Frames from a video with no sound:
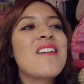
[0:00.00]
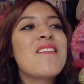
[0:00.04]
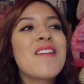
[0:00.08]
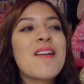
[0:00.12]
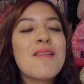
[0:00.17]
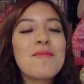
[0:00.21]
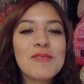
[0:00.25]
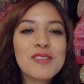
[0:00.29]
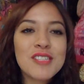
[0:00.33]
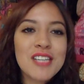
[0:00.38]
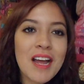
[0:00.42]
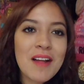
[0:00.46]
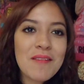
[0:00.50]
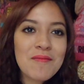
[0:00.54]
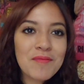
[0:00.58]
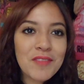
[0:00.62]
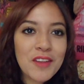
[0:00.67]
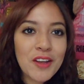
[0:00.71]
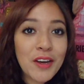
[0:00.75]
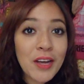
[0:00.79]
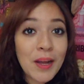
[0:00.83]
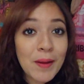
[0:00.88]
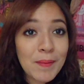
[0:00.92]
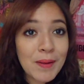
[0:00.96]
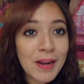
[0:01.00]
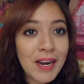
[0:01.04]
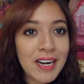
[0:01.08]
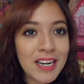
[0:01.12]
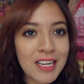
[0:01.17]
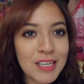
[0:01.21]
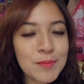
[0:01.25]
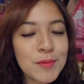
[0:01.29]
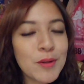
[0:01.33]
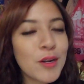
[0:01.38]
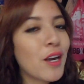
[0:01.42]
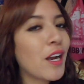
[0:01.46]
Pero pues ya, dejo de hablar
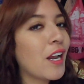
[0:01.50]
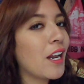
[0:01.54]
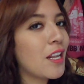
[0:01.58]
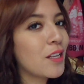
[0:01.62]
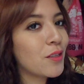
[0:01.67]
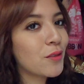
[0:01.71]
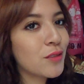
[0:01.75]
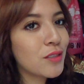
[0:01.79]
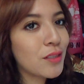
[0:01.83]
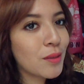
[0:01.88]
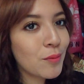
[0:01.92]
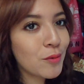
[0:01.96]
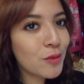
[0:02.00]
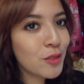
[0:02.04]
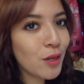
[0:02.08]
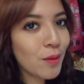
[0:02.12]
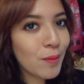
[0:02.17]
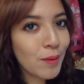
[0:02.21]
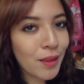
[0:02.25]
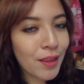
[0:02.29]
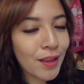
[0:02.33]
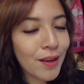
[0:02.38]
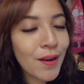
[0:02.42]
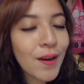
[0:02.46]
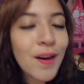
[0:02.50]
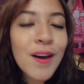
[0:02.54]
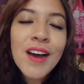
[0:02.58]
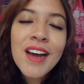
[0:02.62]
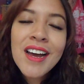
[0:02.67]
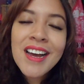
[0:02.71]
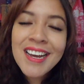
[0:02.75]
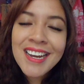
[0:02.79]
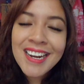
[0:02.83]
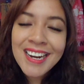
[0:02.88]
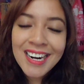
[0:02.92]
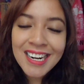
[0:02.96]
y espero que les guste mucho el video.
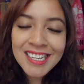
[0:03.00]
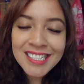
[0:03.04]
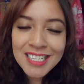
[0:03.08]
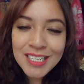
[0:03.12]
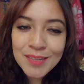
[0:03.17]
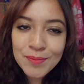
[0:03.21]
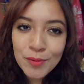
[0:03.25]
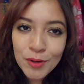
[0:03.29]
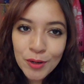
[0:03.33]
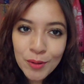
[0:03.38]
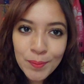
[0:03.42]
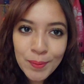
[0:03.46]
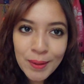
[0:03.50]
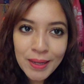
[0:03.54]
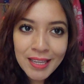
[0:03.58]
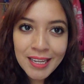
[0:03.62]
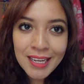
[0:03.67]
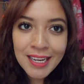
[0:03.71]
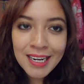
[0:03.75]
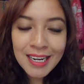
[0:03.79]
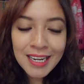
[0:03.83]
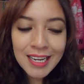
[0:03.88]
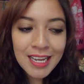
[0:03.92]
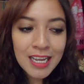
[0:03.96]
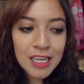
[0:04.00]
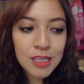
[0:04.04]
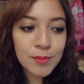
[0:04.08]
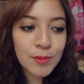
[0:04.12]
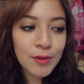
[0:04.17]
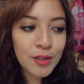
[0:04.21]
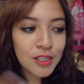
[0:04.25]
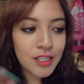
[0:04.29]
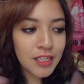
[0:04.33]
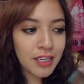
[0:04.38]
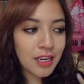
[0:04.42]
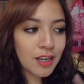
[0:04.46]
Gracias por pedir y
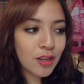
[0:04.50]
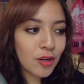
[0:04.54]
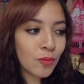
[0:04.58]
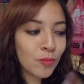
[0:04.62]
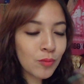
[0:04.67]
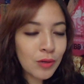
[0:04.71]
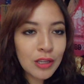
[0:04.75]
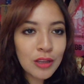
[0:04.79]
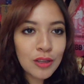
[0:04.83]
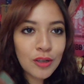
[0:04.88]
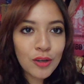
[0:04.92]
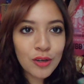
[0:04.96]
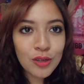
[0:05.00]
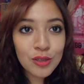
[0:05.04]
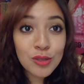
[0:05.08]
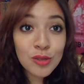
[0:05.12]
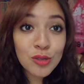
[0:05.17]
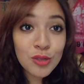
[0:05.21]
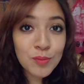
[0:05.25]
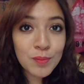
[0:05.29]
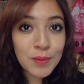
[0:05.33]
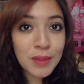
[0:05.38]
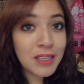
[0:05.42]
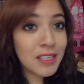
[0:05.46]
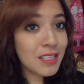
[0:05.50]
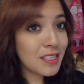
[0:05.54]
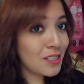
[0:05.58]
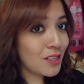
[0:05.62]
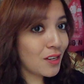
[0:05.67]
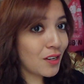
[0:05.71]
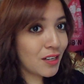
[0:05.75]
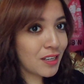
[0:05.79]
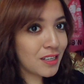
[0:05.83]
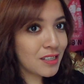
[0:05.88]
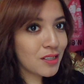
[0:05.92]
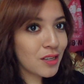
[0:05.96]
espero seguir cumpliendo con sus
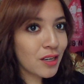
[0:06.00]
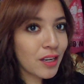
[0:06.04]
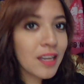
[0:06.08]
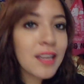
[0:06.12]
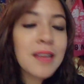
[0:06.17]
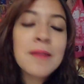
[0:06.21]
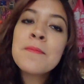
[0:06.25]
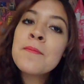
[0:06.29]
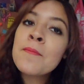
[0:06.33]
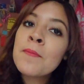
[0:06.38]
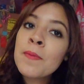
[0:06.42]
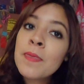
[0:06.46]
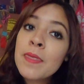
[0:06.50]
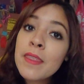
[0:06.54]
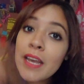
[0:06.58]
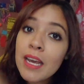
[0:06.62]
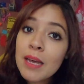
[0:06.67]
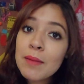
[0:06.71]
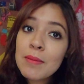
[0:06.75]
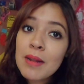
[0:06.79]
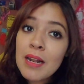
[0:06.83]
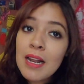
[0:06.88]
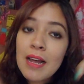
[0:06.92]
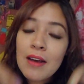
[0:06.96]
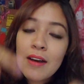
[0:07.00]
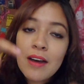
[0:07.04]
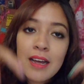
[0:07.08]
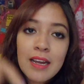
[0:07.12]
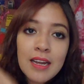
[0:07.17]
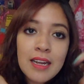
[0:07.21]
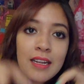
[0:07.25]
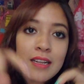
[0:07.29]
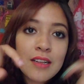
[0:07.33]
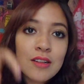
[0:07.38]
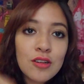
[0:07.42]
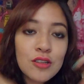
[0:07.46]
peticiones, ¿ok? Déjenmela
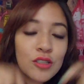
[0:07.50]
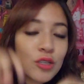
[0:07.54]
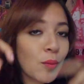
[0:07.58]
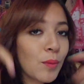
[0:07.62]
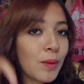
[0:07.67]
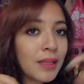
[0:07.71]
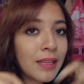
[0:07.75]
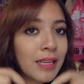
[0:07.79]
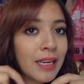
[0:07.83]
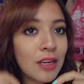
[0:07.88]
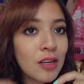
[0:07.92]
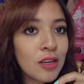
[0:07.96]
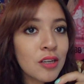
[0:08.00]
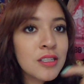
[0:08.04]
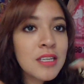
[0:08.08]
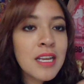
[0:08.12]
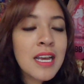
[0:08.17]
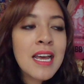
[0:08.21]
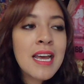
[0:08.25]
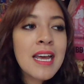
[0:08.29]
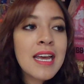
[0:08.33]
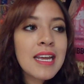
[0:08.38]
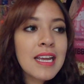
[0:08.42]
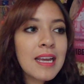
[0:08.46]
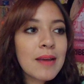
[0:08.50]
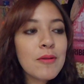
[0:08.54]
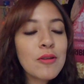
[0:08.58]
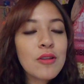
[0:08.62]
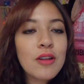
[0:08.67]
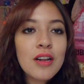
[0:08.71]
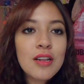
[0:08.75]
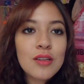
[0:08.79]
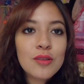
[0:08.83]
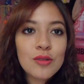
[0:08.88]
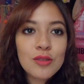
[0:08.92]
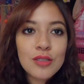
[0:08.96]
en los comentarios qué
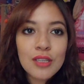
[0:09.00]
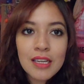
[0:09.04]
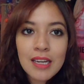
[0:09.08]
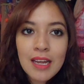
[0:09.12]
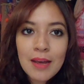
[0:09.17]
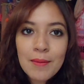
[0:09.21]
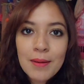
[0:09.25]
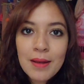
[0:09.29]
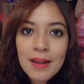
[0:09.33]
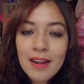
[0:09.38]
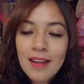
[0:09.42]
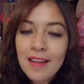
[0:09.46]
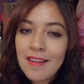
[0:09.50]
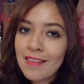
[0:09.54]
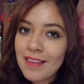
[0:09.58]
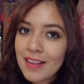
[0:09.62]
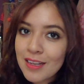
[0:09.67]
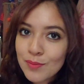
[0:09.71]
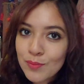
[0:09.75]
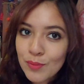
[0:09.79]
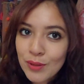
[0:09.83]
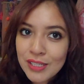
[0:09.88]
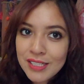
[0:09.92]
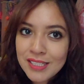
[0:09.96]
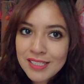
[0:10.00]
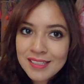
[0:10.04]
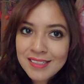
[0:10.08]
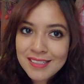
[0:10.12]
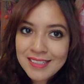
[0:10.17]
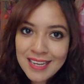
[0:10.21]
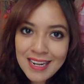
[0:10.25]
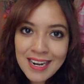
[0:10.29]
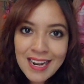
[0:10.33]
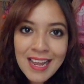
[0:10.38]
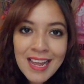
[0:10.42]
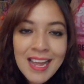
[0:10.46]
video les gustaría ver después,
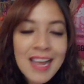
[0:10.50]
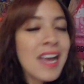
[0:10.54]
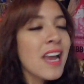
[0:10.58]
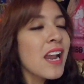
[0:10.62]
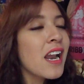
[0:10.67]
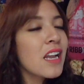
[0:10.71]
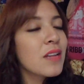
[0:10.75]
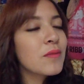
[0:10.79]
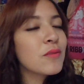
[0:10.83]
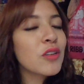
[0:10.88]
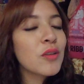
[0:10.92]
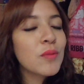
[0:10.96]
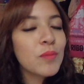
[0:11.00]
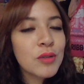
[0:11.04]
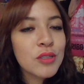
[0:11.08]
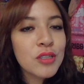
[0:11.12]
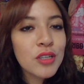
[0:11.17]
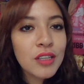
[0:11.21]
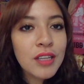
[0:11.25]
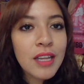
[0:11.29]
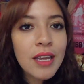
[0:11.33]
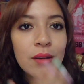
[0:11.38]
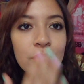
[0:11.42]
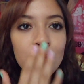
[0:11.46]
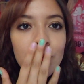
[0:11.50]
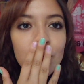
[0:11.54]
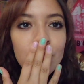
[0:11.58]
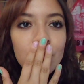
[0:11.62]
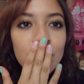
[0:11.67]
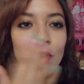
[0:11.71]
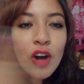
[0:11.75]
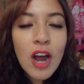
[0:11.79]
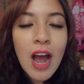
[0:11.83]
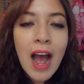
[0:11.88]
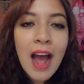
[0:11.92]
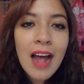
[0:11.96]
¿Vale? Les mando un besote,
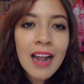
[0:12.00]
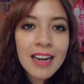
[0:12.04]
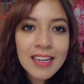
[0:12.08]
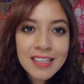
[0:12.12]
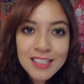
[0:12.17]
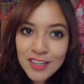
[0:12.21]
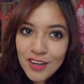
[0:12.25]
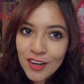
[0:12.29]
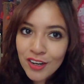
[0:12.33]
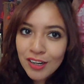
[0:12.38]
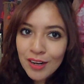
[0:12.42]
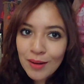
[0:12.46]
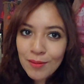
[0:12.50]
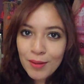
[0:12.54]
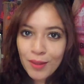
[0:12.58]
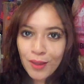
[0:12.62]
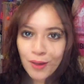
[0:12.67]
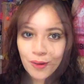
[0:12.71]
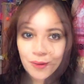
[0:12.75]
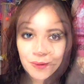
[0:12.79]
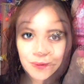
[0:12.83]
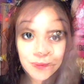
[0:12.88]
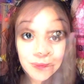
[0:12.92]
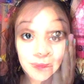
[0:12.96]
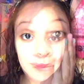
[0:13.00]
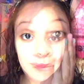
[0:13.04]
¡mua! dejo con el video.